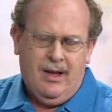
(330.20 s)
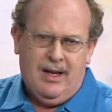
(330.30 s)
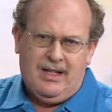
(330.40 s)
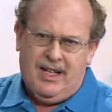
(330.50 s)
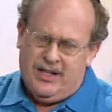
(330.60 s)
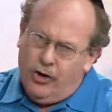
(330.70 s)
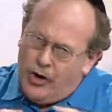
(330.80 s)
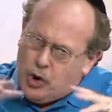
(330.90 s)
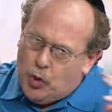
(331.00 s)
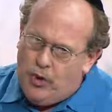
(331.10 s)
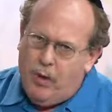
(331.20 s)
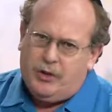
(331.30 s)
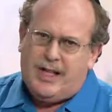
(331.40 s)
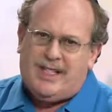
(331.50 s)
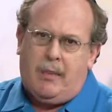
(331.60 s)
si el Señor hizo un Nuevo
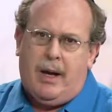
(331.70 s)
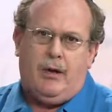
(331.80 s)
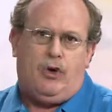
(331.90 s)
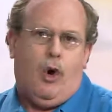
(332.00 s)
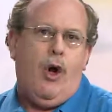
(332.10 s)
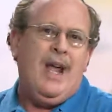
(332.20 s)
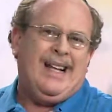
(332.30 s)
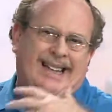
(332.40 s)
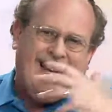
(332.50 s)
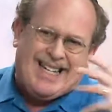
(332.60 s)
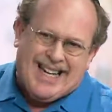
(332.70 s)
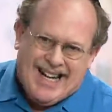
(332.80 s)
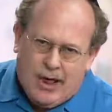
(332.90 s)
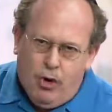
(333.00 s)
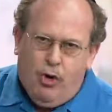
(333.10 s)
Testamento,
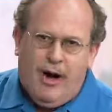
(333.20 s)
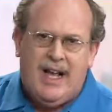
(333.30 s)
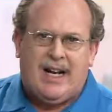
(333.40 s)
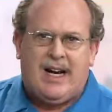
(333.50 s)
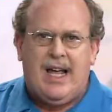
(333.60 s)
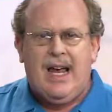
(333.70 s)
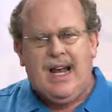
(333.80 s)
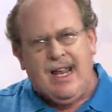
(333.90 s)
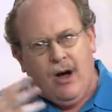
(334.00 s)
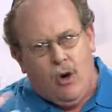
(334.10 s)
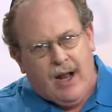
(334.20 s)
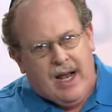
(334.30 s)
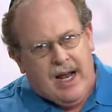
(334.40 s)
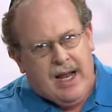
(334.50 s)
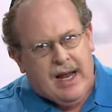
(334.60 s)
desheredó a Israel y ahora
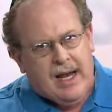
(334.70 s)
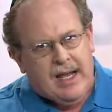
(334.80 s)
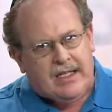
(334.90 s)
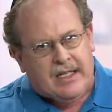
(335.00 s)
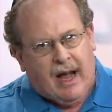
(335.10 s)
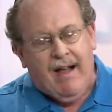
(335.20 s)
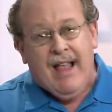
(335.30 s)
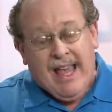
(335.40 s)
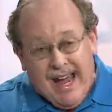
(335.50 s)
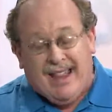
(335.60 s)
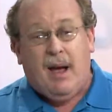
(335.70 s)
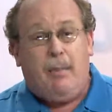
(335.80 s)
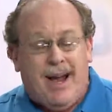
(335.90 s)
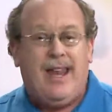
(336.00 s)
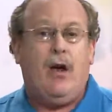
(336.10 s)
es la iglesia, esta
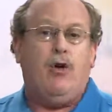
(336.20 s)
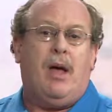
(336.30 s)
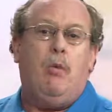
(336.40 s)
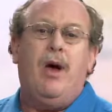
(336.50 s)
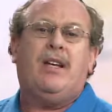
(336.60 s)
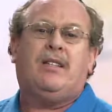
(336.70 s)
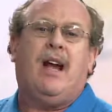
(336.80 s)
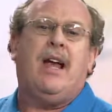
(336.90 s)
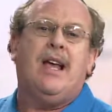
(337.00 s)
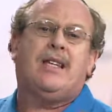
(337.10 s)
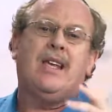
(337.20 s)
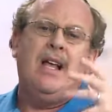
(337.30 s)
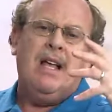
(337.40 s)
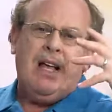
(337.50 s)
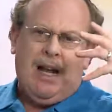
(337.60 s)
página lo que muestra es
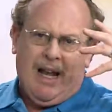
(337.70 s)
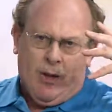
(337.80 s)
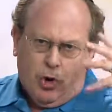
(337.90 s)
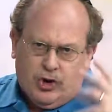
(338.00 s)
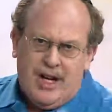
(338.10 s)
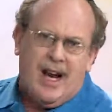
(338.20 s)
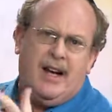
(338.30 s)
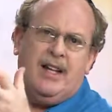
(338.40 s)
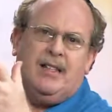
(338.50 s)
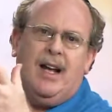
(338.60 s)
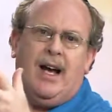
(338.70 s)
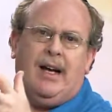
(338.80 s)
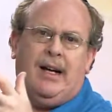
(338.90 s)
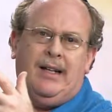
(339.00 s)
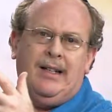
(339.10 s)
la doctrina
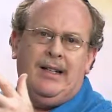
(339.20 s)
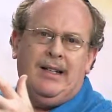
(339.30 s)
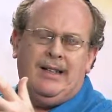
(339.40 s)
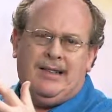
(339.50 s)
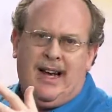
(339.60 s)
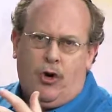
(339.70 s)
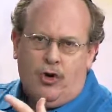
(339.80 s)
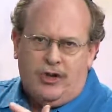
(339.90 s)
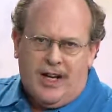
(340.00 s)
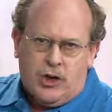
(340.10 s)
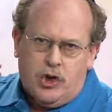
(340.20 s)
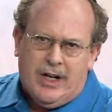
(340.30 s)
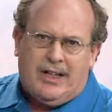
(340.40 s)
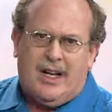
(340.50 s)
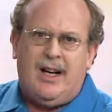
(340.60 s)
cristiana de la condenación
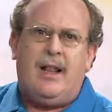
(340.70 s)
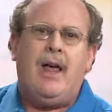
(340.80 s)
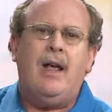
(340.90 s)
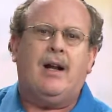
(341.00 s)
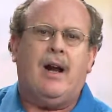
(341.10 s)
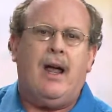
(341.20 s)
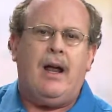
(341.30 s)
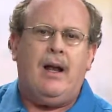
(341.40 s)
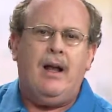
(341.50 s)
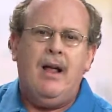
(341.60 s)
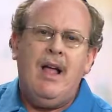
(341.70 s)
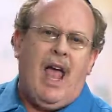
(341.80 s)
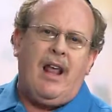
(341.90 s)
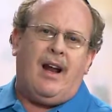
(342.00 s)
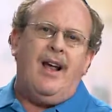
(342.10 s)
eterna de Israel,
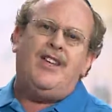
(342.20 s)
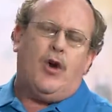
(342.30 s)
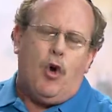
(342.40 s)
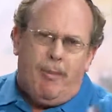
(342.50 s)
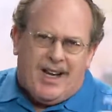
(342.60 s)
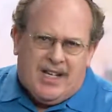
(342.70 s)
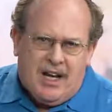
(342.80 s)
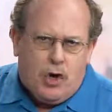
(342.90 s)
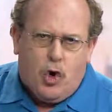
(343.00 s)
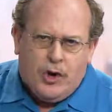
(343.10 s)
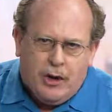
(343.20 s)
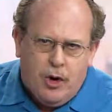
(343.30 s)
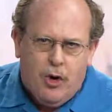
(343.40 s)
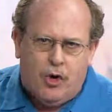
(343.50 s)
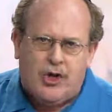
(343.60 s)
que Israel ya no es más el Hijo de
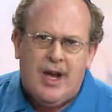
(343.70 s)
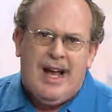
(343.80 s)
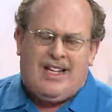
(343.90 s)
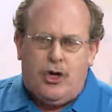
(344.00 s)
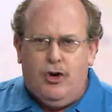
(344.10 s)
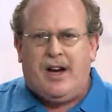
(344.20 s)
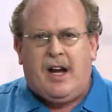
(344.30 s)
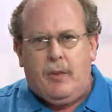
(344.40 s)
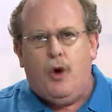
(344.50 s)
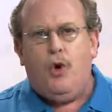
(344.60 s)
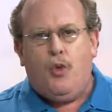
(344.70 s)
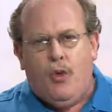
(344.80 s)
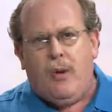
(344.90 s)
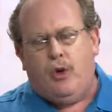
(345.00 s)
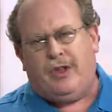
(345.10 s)
Dios. El Señor escribió un
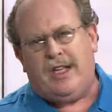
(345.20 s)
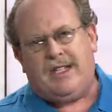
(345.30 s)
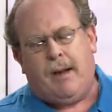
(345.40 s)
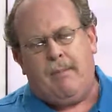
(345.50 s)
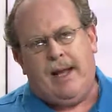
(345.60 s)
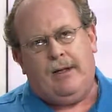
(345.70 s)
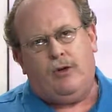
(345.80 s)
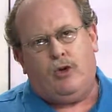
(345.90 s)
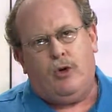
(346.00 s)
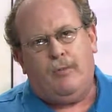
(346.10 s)
Nuevo Testamento.